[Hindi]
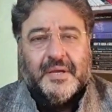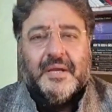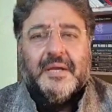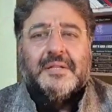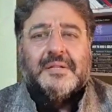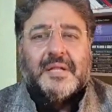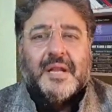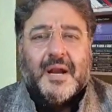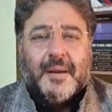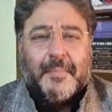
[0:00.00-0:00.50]

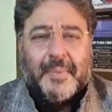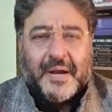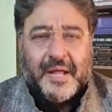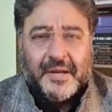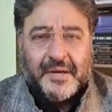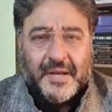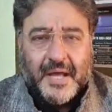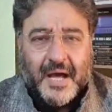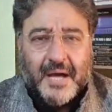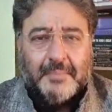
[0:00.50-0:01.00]
इतना बड़ा
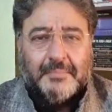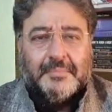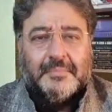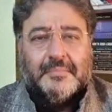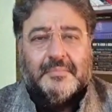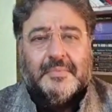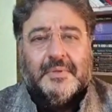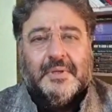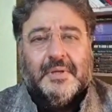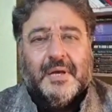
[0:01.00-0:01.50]
नाम
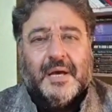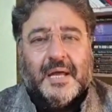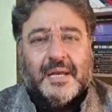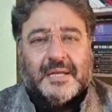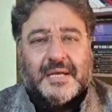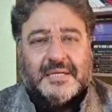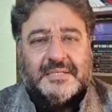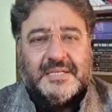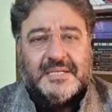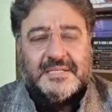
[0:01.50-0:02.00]

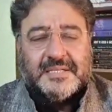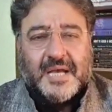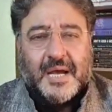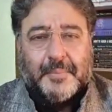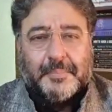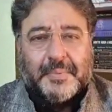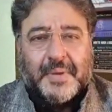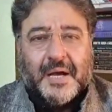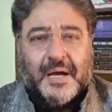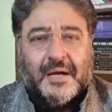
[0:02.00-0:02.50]
अलकाजी
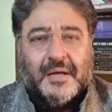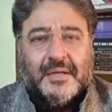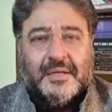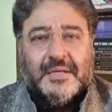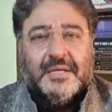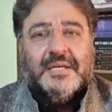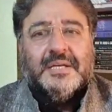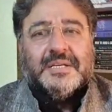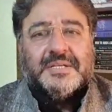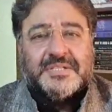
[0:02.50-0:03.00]
साहब का
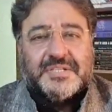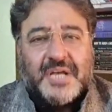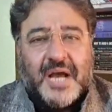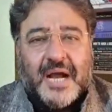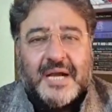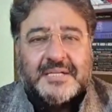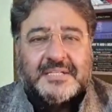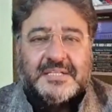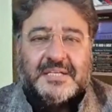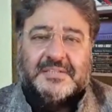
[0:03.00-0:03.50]

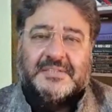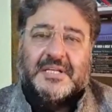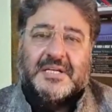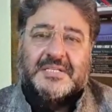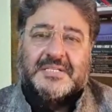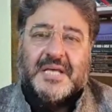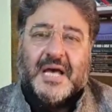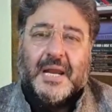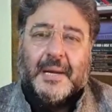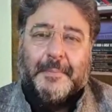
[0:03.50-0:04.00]
साठ सत्तर
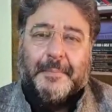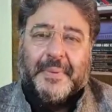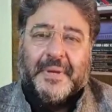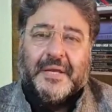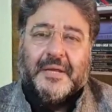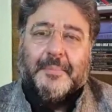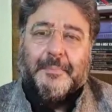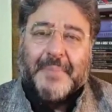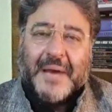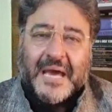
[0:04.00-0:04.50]
साल
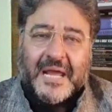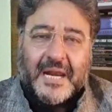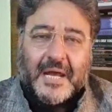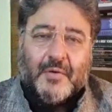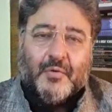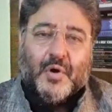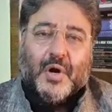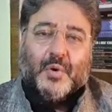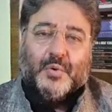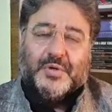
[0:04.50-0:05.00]
पे फैला
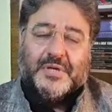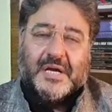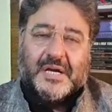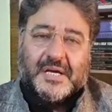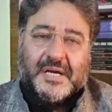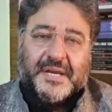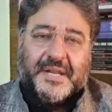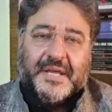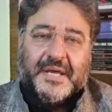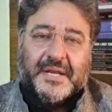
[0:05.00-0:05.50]
हुआ उनका
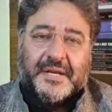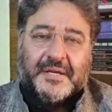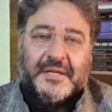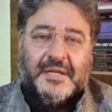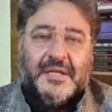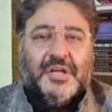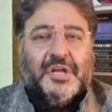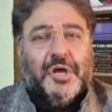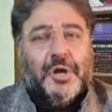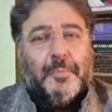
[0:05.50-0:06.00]
करियर
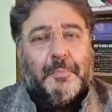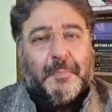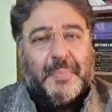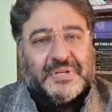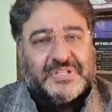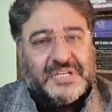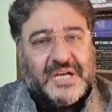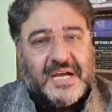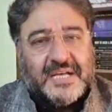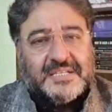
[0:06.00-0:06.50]

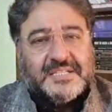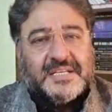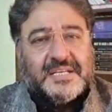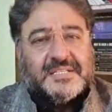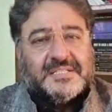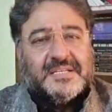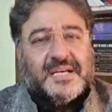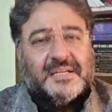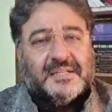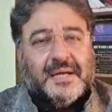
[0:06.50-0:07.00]
पचास से
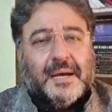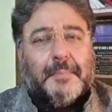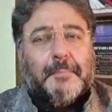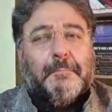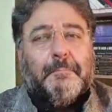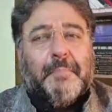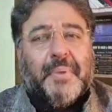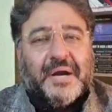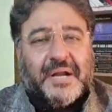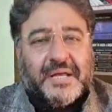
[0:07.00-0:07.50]
ज़्यादा
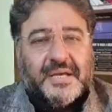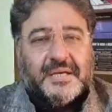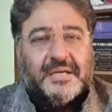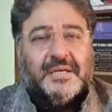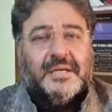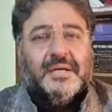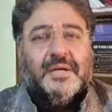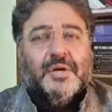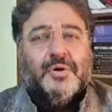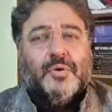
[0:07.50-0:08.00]
बड़े
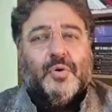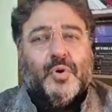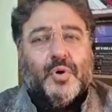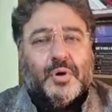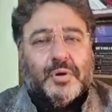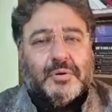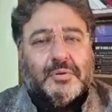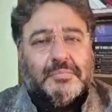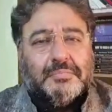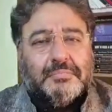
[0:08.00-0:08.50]

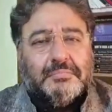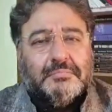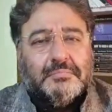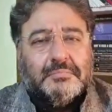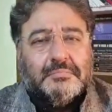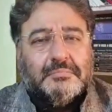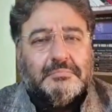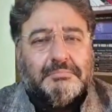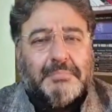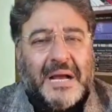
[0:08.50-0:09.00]
और
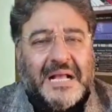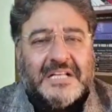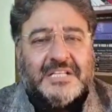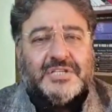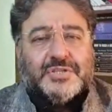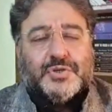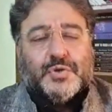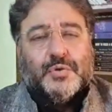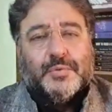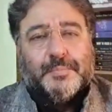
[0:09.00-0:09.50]

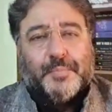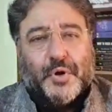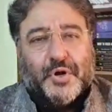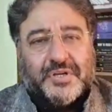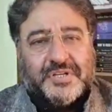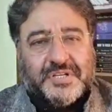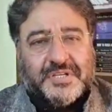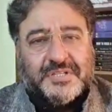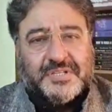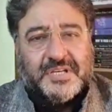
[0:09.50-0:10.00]
माइलस्टोन
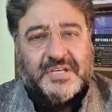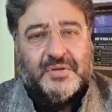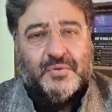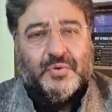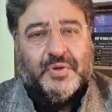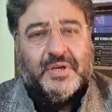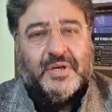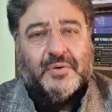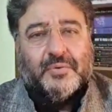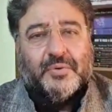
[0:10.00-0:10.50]
प्रोडक्शंस की
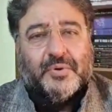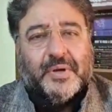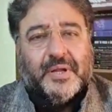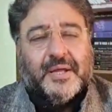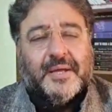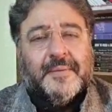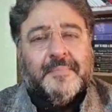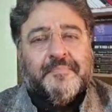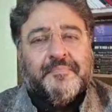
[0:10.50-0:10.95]
हुई हैं उन्होंने